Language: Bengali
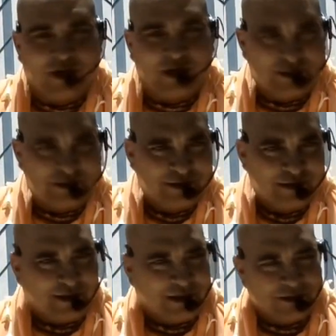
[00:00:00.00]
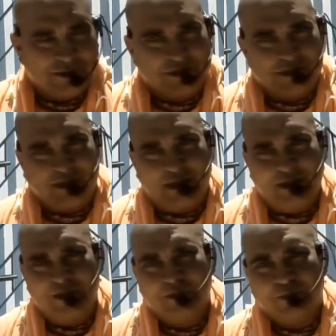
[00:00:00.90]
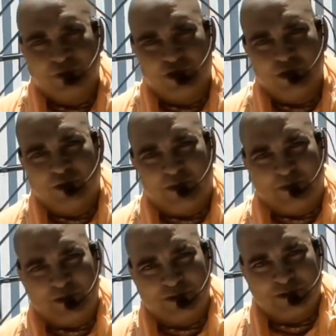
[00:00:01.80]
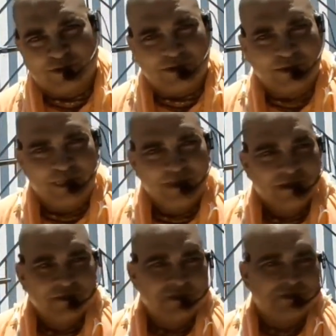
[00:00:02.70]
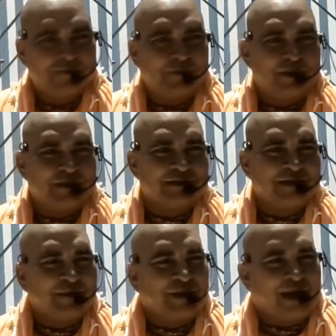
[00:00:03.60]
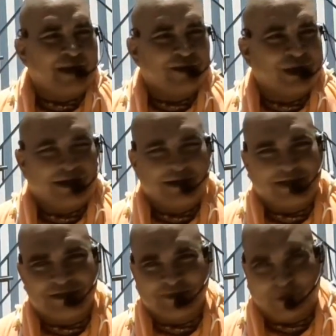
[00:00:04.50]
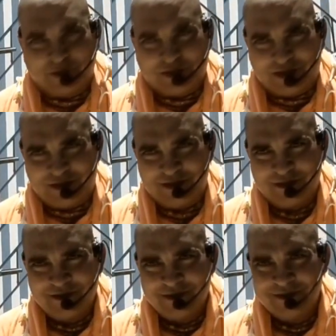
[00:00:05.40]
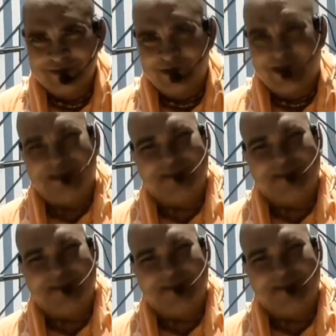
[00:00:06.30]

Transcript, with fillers: দিন হয় একাদশীর থেকে পূর্ণিমা পর্যন্ত তো সেই পাঁচ দিন আমার একদিন এখানে চান্স পড়ছে না তো